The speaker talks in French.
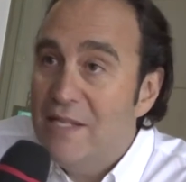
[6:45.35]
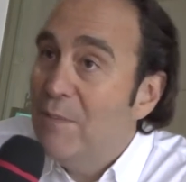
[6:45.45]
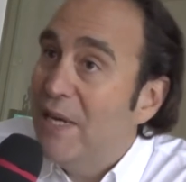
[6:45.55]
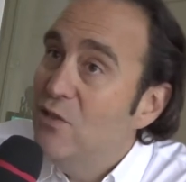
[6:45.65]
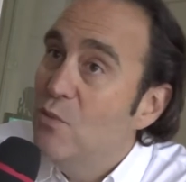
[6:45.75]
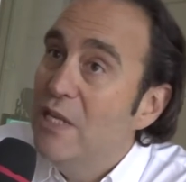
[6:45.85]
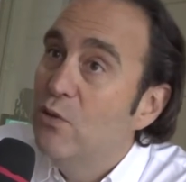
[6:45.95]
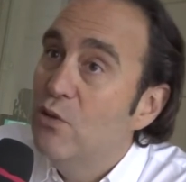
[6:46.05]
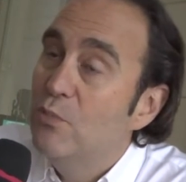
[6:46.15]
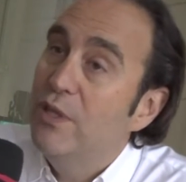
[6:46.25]
C'est le prix de
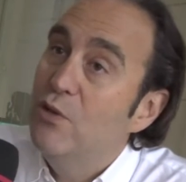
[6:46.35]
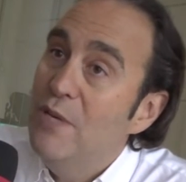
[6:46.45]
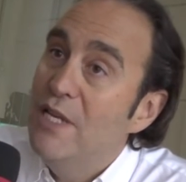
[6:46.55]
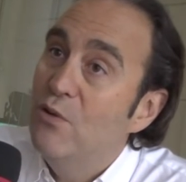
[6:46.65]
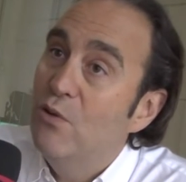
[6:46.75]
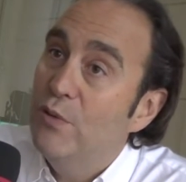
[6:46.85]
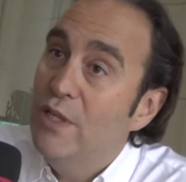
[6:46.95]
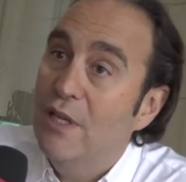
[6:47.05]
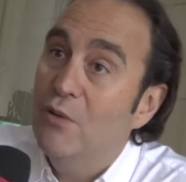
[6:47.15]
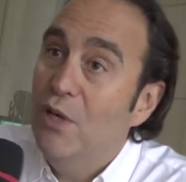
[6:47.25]
2002. Depuis 2002, on
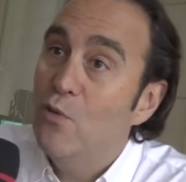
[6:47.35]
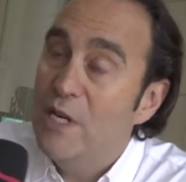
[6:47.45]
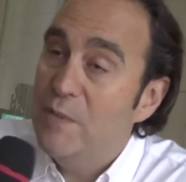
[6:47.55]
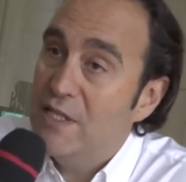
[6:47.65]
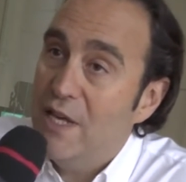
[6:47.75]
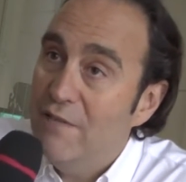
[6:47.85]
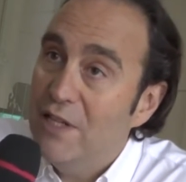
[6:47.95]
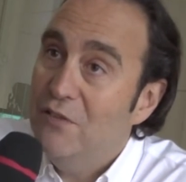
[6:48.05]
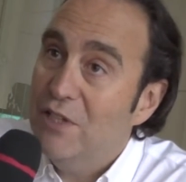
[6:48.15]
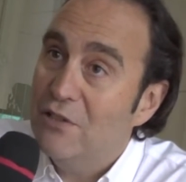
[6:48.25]
était en dégroupage partiel à
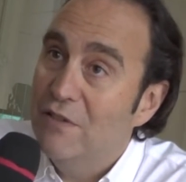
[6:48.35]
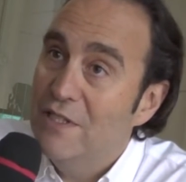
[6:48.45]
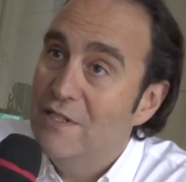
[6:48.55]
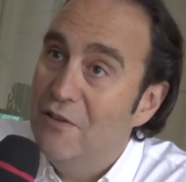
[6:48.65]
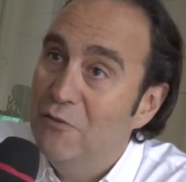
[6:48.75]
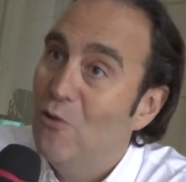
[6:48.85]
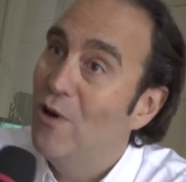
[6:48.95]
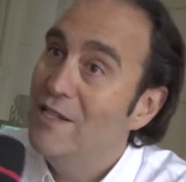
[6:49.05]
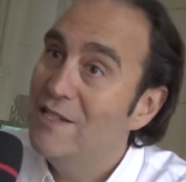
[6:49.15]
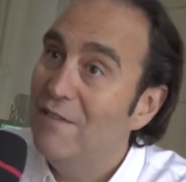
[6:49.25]
29,99. On reste à